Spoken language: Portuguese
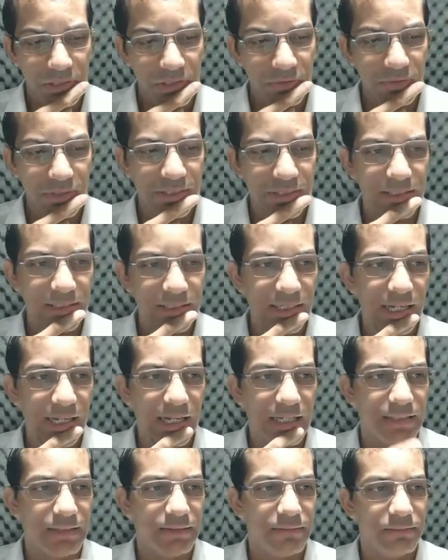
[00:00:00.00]
e você, sei
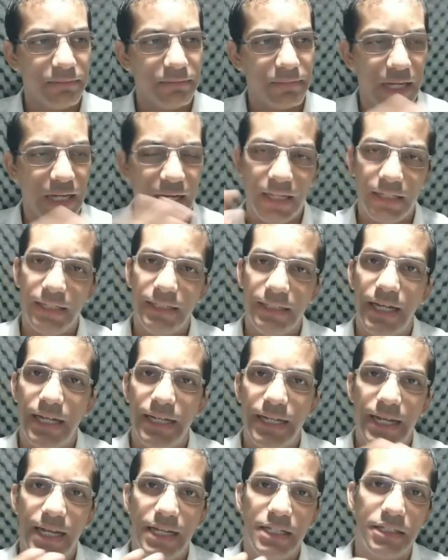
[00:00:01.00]
lá, tá na
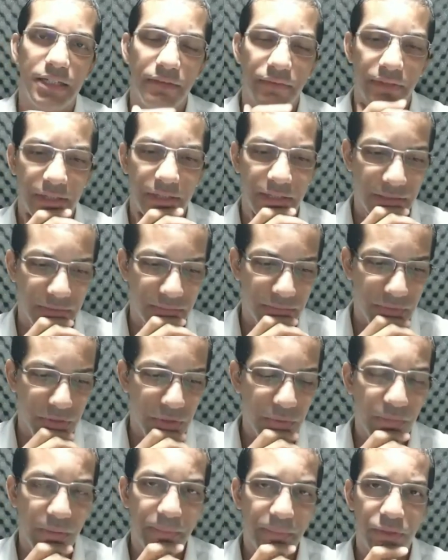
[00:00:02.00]
internet, navegando,
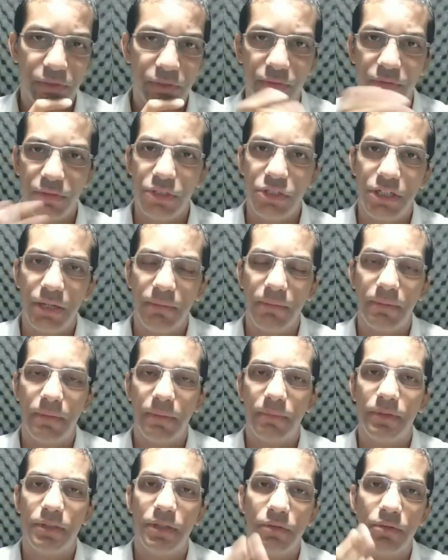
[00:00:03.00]
e uma pessoa te chama
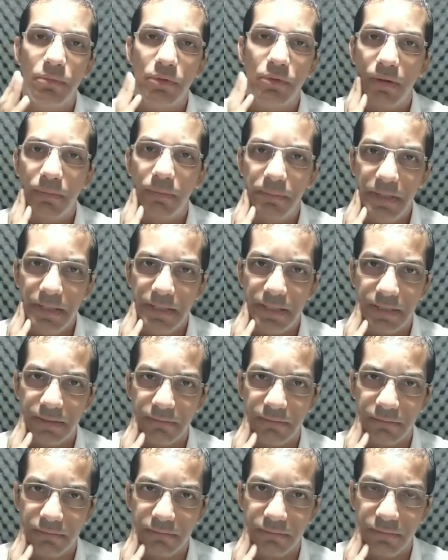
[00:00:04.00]
para poder comer uma pizza,
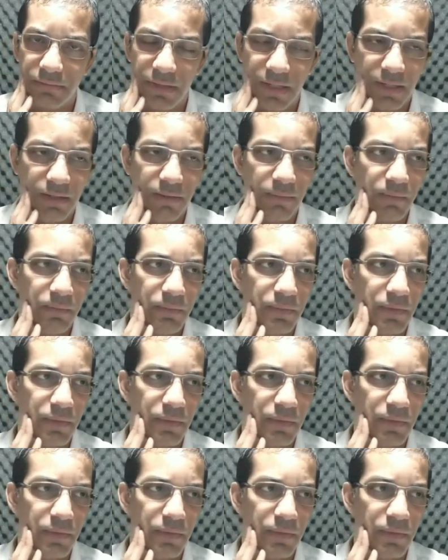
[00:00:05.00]
né?